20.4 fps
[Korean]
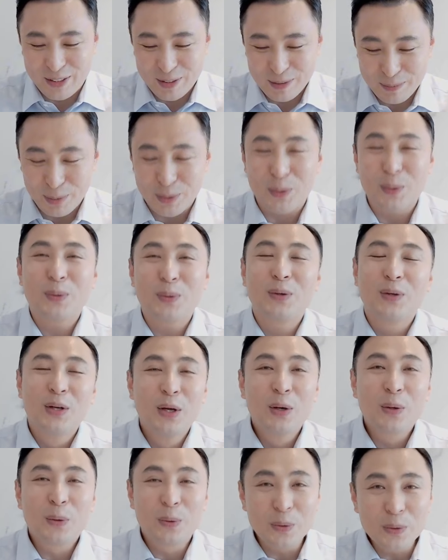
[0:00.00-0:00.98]
뭐 그런,
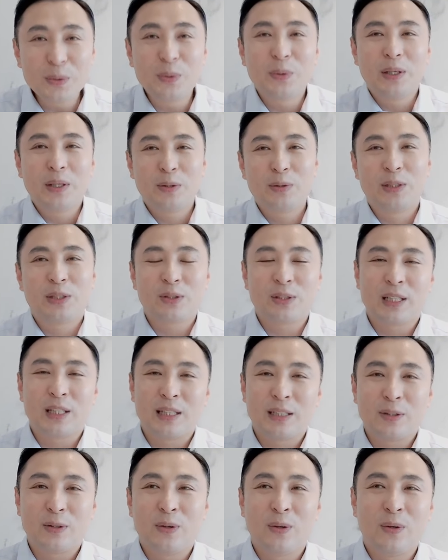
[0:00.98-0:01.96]
그런 노래도
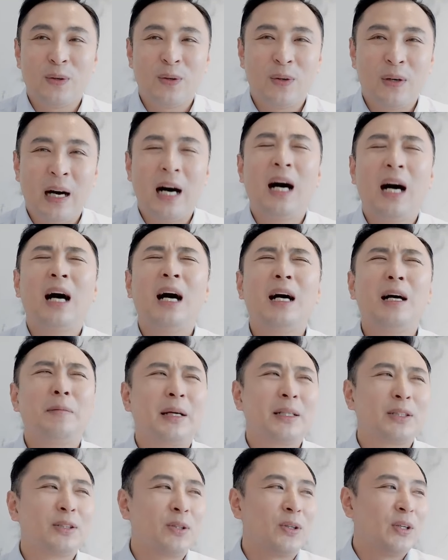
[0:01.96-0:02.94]
있었잖아요. 아,
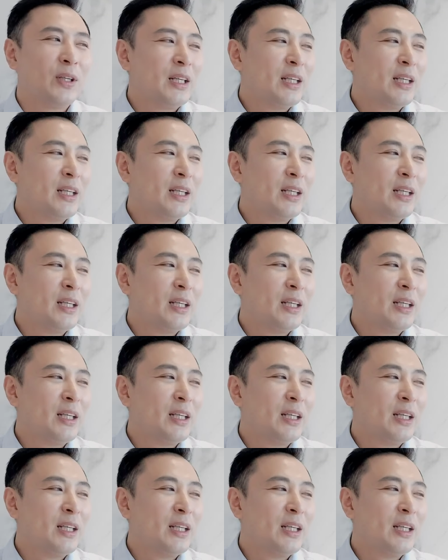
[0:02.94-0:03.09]
맞아.